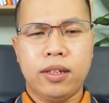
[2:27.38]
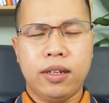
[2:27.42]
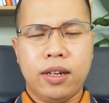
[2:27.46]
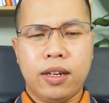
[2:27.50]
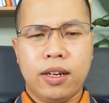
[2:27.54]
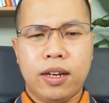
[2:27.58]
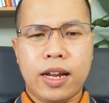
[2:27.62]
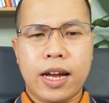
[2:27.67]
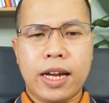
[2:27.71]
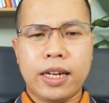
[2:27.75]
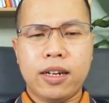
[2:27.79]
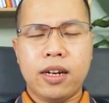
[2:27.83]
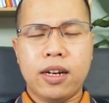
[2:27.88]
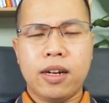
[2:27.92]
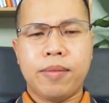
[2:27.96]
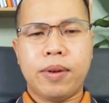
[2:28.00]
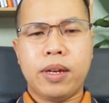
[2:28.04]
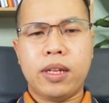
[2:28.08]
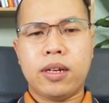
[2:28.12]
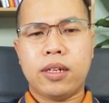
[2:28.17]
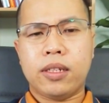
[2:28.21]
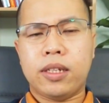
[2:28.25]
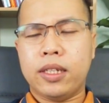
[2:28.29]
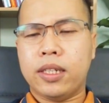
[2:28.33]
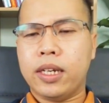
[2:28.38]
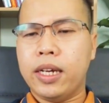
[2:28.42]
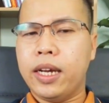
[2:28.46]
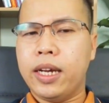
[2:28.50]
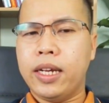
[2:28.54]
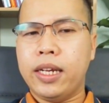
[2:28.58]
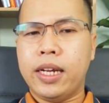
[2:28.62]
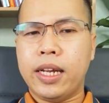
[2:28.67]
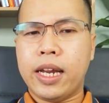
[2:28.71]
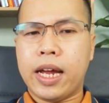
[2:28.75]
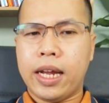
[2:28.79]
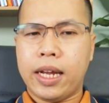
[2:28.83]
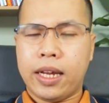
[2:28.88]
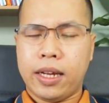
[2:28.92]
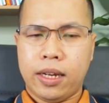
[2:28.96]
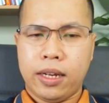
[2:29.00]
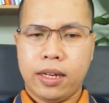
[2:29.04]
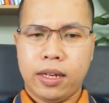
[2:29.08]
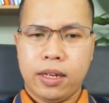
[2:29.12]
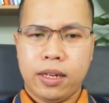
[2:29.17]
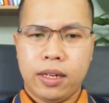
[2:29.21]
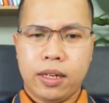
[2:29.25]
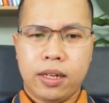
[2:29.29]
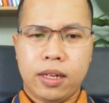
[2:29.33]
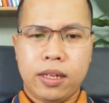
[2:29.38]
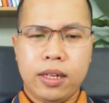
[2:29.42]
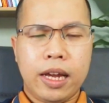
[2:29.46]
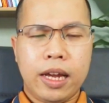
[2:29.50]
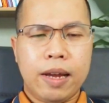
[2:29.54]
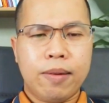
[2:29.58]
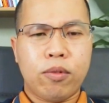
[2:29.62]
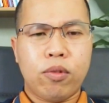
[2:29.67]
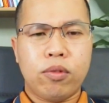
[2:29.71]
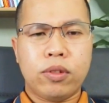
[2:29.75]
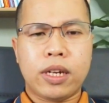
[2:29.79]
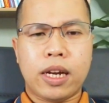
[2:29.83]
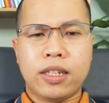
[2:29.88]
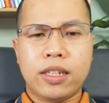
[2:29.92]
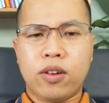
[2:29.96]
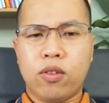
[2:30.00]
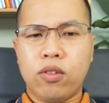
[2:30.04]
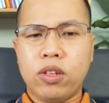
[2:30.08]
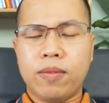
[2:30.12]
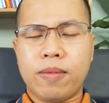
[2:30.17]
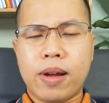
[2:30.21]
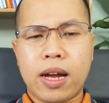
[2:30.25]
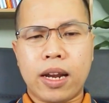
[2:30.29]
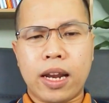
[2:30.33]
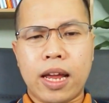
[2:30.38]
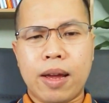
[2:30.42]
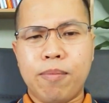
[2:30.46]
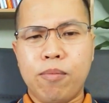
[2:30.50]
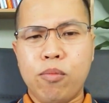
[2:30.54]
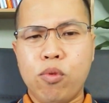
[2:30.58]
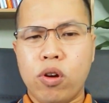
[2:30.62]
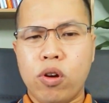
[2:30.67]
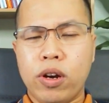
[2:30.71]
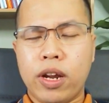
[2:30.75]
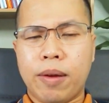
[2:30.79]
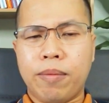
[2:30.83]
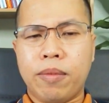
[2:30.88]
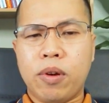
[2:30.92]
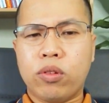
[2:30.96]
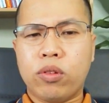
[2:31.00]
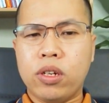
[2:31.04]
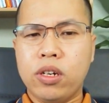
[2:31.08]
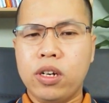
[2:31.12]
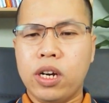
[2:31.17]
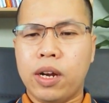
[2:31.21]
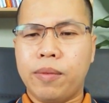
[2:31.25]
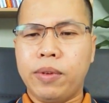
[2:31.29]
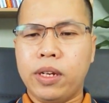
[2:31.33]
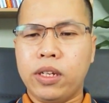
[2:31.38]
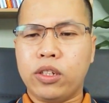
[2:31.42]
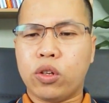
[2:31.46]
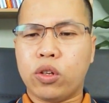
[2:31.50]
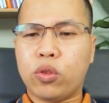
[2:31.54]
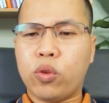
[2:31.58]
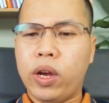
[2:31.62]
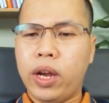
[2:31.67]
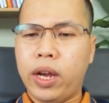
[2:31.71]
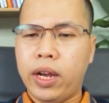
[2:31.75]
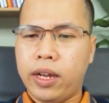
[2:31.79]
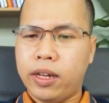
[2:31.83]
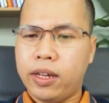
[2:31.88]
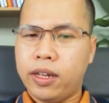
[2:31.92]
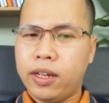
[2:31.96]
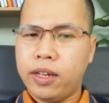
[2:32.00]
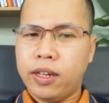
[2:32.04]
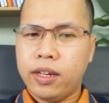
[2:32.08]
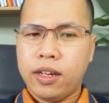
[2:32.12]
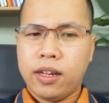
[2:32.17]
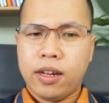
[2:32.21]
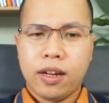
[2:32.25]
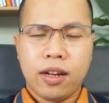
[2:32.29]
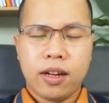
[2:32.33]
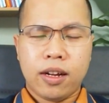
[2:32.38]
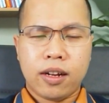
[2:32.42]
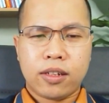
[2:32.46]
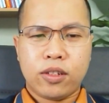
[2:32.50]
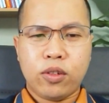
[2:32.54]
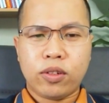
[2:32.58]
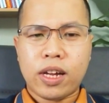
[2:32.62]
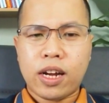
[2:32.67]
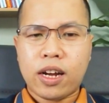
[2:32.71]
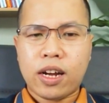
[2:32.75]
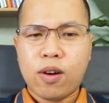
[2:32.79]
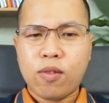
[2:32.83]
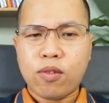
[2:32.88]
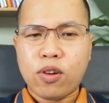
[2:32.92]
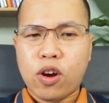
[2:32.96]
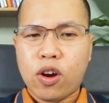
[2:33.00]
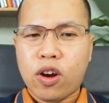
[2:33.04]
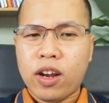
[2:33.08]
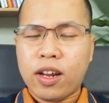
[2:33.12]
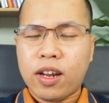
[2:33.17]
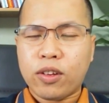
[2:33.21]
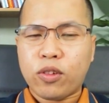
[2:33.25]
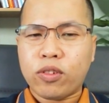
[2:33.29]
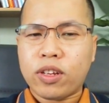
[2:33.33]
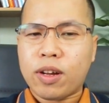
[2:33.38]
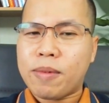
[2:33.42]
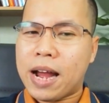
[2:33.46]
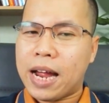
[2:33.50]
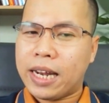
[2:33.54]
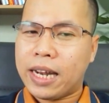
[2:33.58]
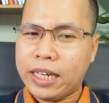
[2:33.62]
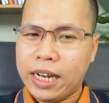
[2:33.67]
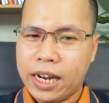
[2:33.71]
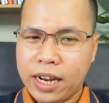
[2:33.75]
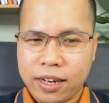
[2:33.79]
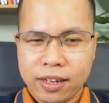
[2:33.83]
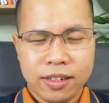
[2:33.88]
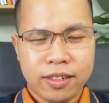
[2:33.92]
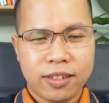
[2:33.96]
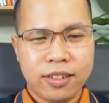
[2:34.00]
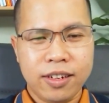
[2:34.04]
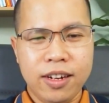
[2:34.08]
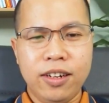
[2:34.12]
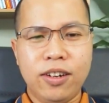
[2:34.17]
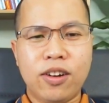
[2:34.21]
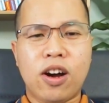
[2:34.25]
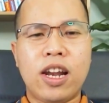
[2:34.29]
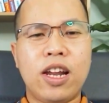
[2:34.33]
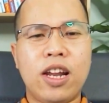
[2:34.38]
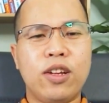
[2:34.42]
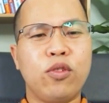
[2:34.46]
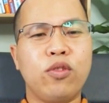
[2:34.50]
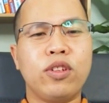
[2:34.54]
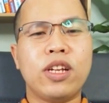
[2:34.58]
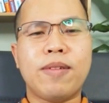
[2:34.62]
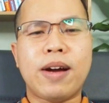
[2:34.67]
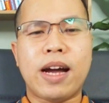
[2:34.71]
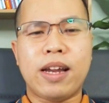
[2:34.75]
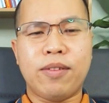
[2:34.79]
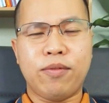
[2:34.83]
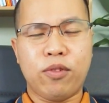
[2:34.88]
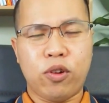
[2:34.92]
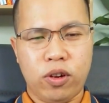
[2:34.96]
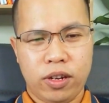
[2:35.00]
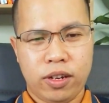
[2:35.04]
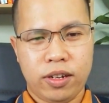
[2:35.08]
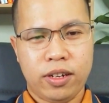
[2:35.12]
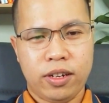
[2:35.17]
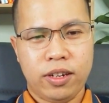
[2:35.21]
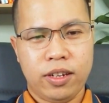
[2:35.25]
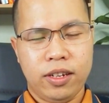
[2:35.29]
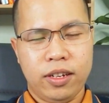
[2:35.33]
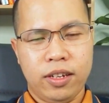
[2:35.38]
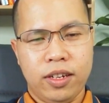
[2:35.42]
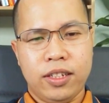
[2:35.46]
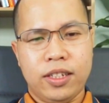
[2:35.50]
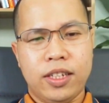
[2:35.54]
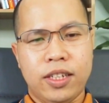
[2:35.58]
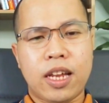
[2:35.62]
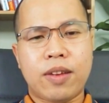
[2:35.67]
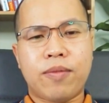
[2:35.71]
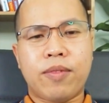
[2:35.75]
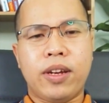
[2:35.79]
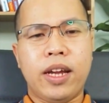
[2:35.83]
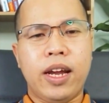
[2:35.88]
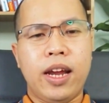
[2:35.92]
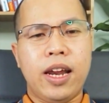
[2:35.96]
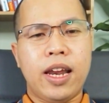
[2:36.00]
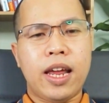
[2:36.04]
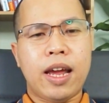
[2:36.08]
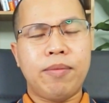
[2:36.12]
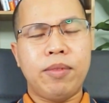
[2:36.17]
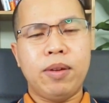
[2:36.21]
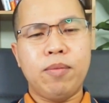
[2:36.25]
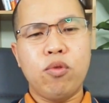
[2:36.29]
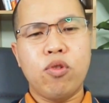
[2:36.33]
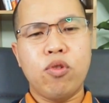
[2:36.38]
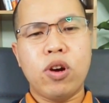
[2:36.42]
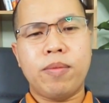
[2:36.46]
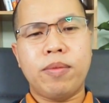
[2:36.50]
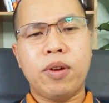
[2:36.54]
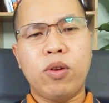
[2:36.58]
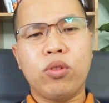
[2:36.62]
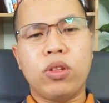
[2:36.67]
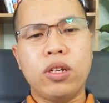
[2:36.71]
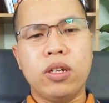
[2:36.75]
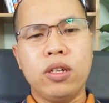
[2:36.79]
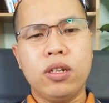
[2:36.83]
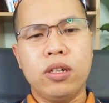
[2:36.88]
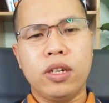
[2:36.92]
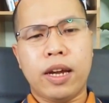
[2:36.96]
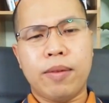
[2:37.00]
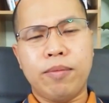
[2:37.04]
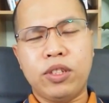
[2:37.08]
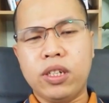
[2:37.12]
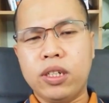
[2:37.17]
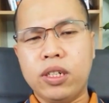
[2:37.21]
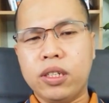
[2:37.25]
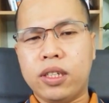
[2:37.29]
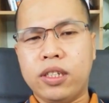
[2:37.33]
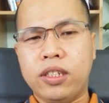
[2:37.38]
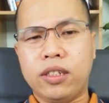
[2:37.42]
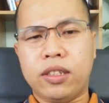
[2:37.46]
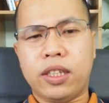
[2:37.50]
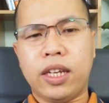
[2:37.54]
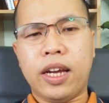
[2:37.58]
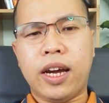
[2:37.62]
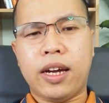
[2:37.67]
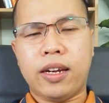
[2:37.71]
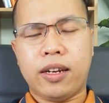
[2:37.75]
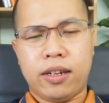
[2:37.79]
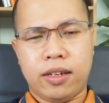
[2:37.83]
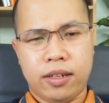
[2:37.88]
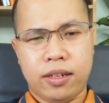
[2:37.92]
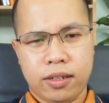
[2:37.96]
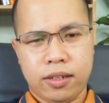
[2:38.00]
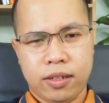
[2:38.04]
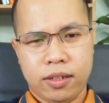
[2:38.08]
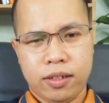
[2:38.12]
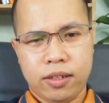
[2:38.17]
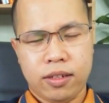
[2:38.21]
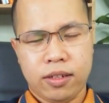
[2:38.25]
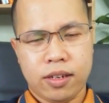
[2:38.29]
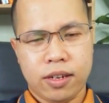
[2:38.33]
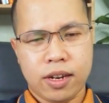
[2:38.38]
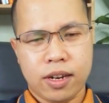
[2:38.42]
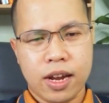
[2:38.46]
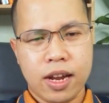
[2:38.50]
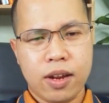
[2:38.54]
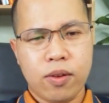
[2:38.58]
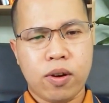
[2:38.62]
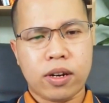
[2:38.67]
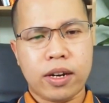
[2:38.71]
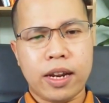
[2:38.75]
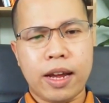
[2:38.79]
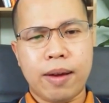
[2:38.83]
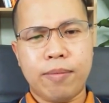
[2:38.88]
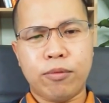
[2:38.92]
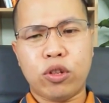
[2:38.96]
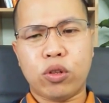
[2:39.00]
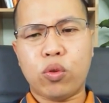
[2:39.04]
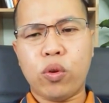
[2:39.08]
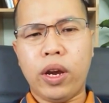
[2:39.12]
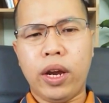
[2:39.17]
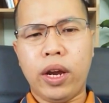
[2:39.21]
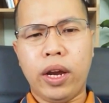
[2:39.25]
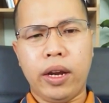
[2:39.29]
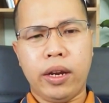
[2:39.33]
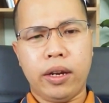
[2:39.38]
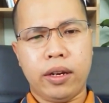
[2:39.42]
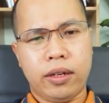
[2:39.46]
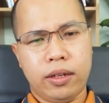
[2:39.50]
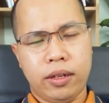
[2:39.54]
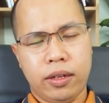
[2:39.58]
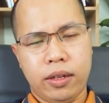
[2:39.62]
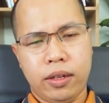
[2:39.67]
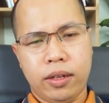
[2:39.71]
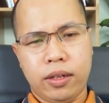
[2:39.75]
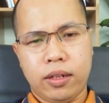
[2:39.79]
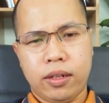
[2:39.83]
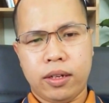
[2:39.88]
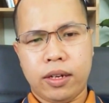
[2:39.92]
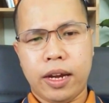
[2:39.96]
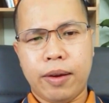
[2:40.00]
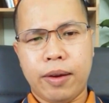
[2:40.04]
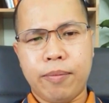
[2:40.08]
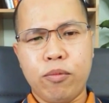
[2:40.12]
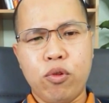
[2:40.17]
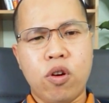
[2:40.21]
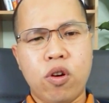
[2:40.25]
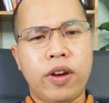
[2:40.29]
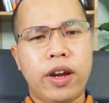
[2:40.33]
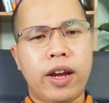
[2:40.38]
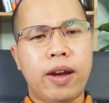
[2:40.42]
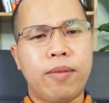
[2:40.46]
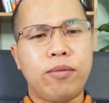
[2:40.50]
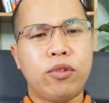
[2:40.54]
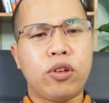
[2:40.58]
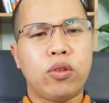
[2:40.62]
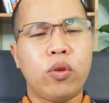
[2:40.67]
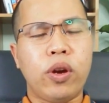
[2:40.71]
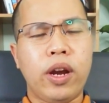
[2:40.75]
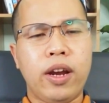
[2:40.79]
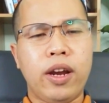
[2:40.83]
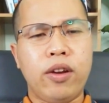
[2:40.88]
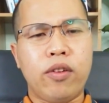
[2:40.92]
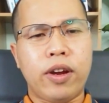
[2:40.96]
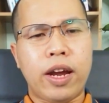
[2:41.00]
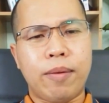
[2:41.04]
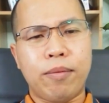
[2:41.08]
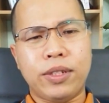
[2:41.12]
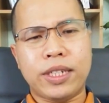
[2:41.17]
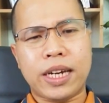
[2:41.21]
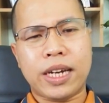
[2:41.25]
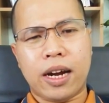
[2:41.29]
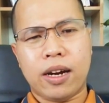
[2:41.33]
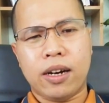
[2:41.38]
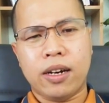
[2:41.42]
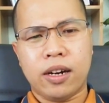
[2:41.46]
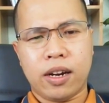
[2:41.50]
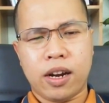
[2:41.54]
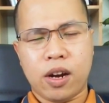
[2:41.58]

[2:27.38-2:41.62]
Là anh ơi, bây giờ thì tình hình như này, thì em cũng chả giấu gì bác là em mua để em đầu tư, em định cho thuê. Chúng ta không nói là chúng ta bán nhá, đừng nói là chúng ta bán vội. Đặt vấn đề là em định mua, em đầu tư để em giữ tiền. Đấy, hoặc là em cho thuê. Em mua về em cho thuê rồi, em chả ở